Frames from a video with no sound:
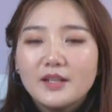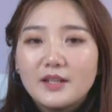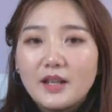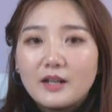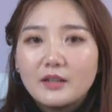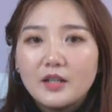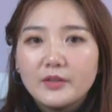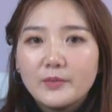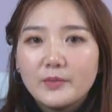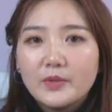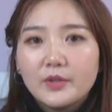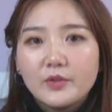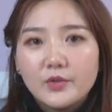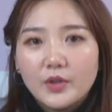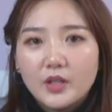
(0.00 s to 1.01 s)
想让女
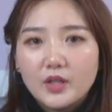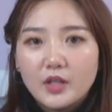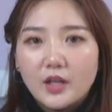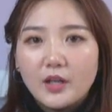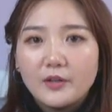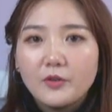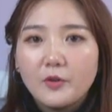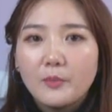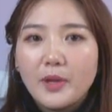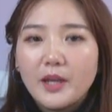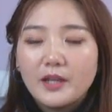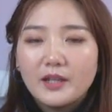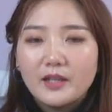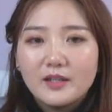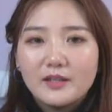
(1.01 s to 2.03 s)
人觉得你很有
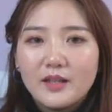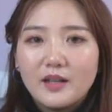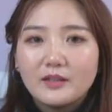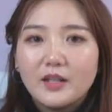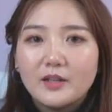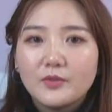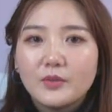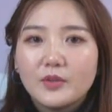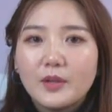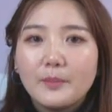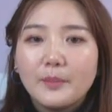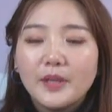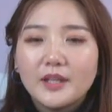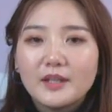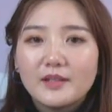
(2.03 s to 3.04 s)
魅力，想让女
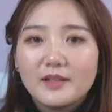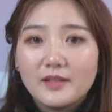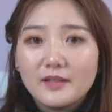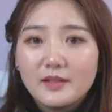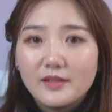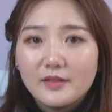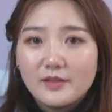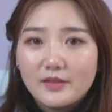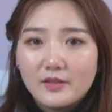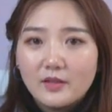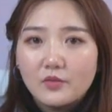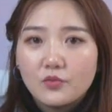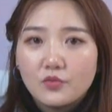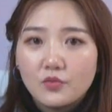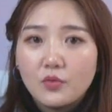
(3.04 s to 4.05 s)
人被你紧紧吸
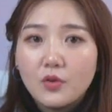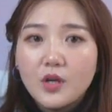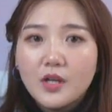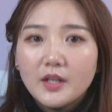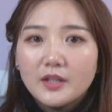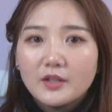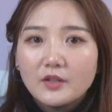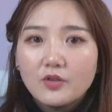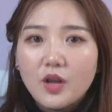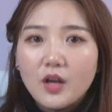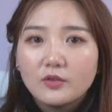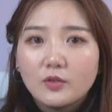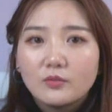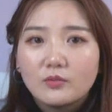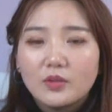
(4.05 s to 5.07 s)
引住，你就
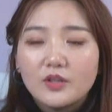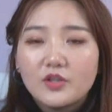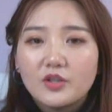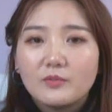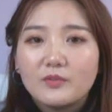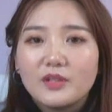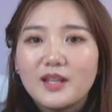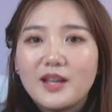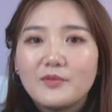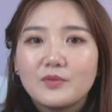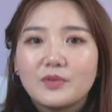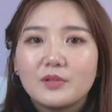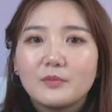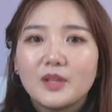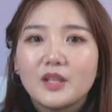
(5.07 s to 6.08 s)
要懂得怎么在
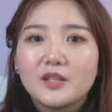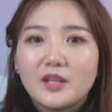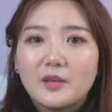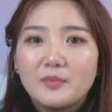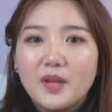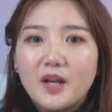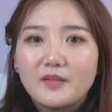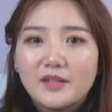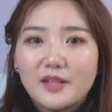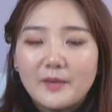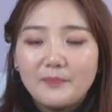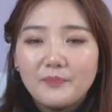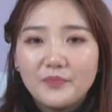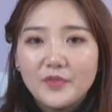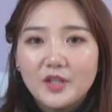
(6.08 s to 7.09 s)
女人面前表
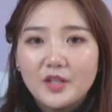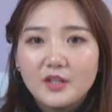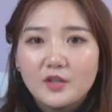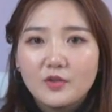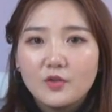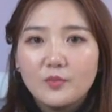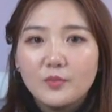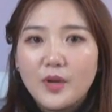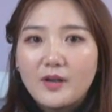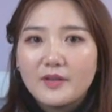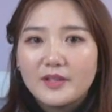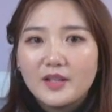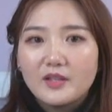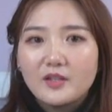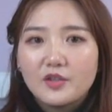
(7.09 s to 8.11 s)
现。这几种表
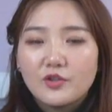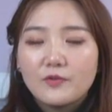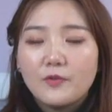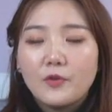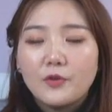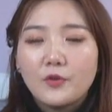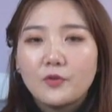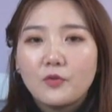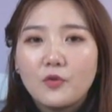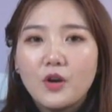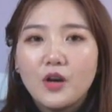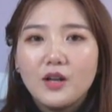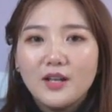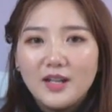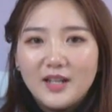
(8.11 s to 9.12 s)
现你是否有过？